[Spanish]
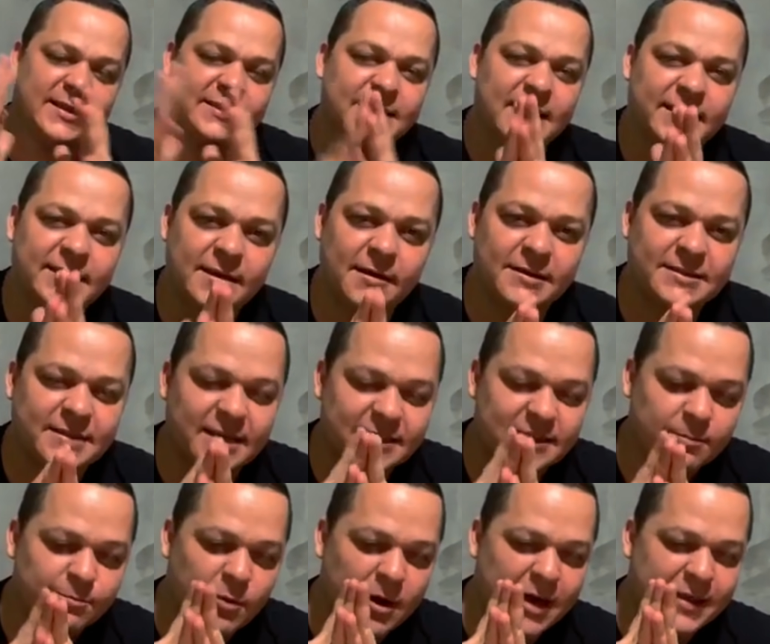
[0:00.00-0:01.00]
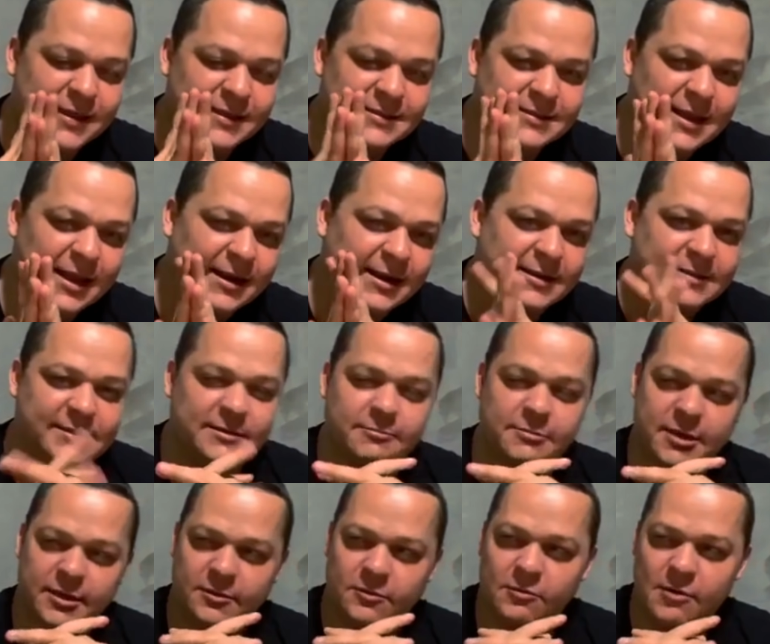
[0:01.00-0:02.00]
energías negativas que se puedan estar
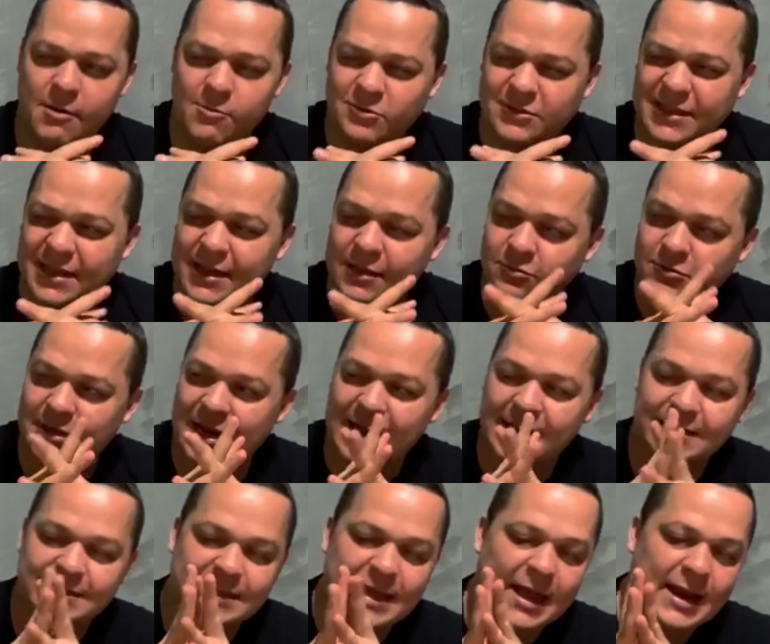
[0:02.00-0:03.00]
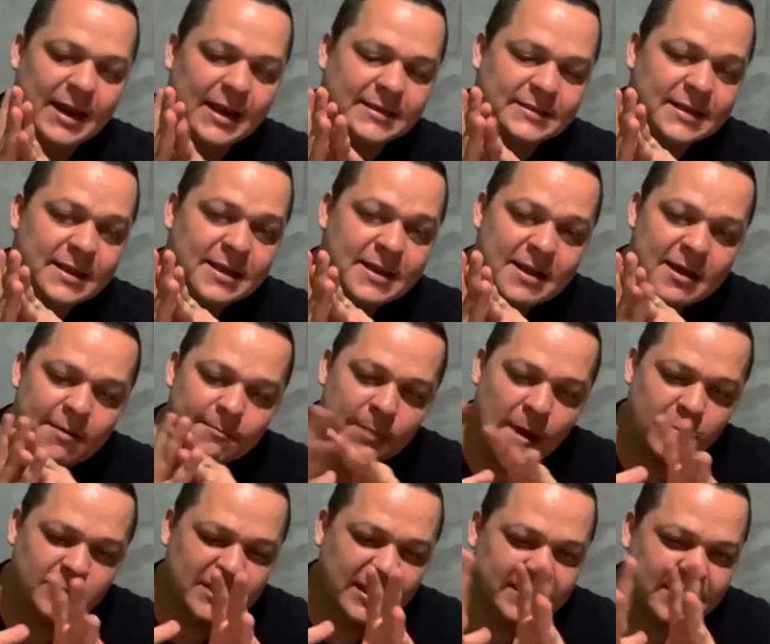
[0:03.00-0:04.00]
recibiendo. Vamos a neutralizarlas.
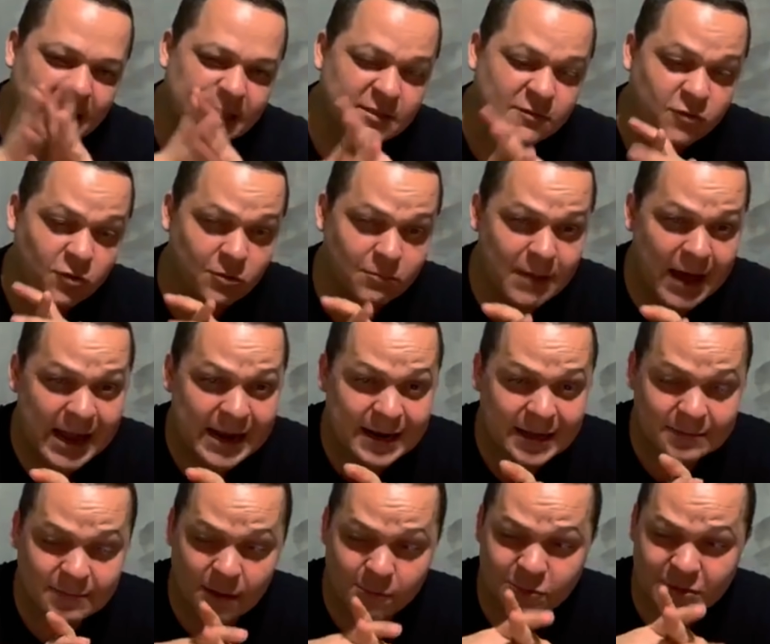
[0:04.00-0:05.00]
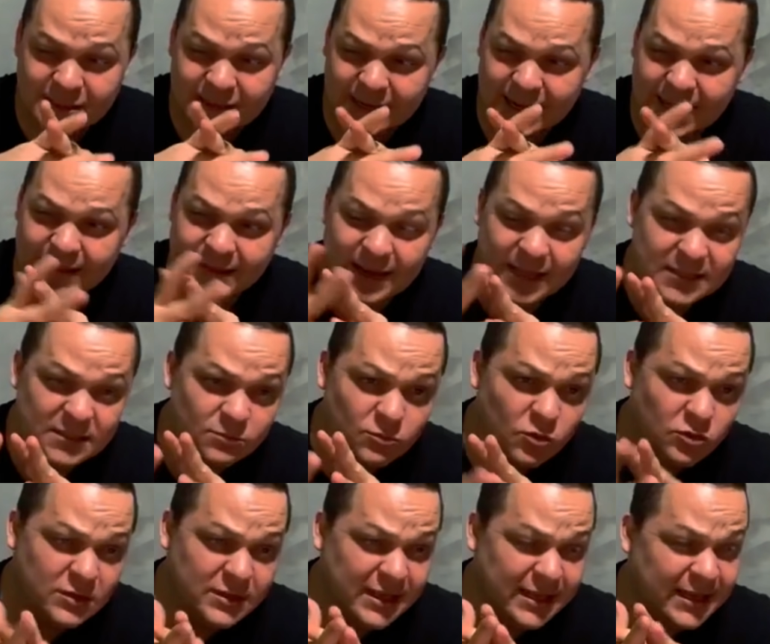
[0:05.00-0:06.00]
Vamos a transformarlas. Vamos a hacer que
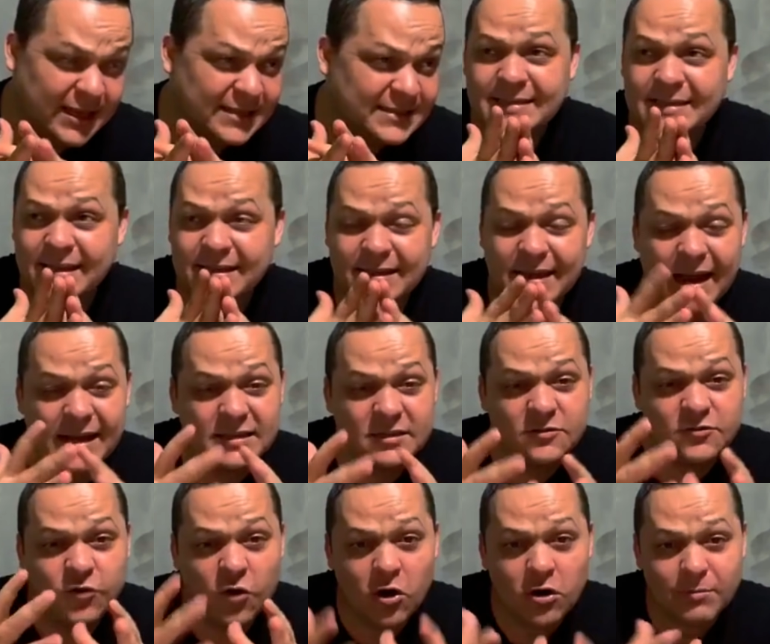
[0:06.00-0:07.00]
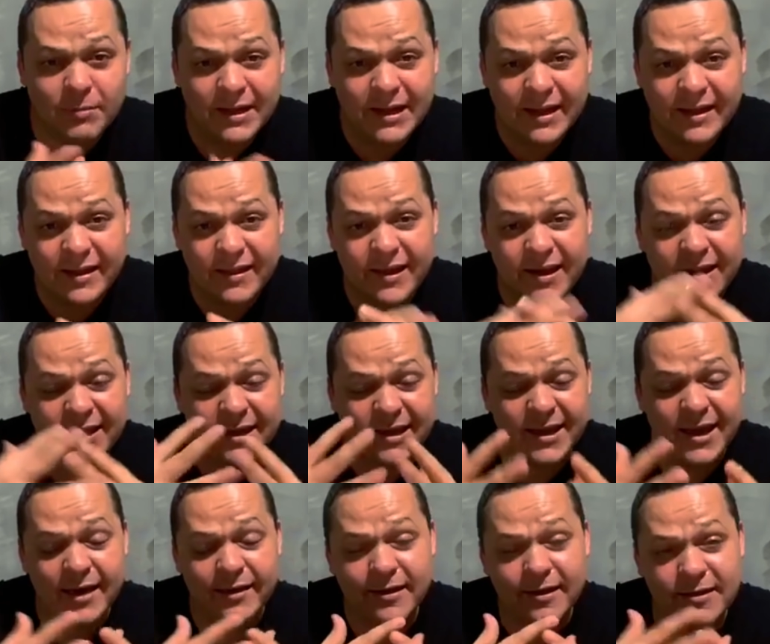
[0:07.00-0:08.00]
transmuten, que se transformen en
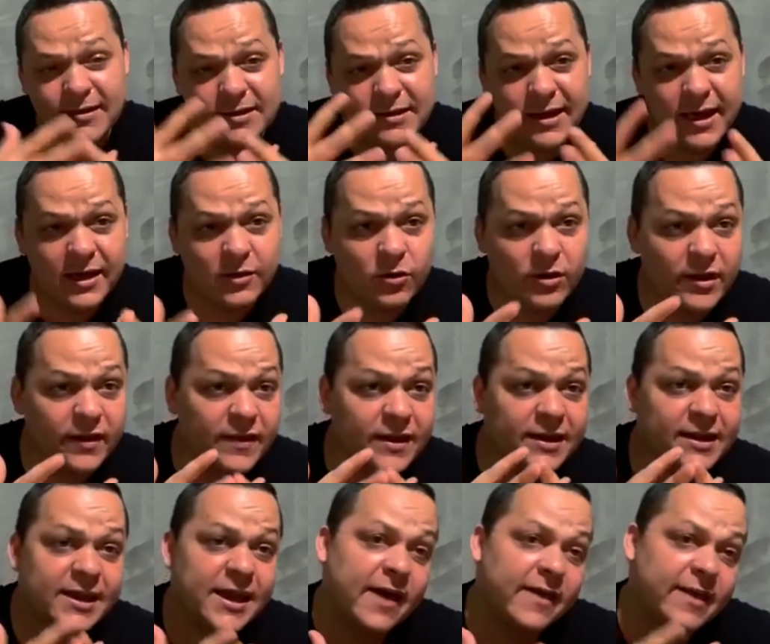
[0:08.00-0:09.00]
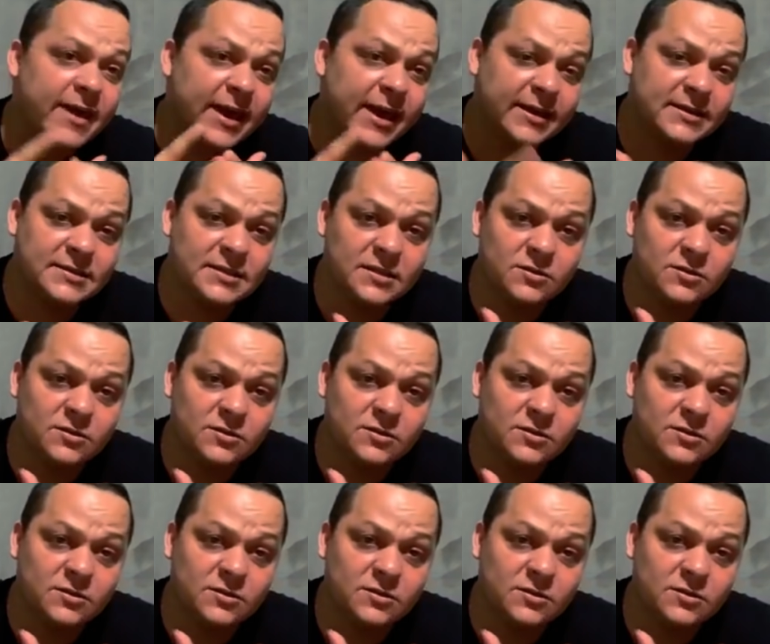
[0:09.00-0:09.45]
energía de dinero, en energía de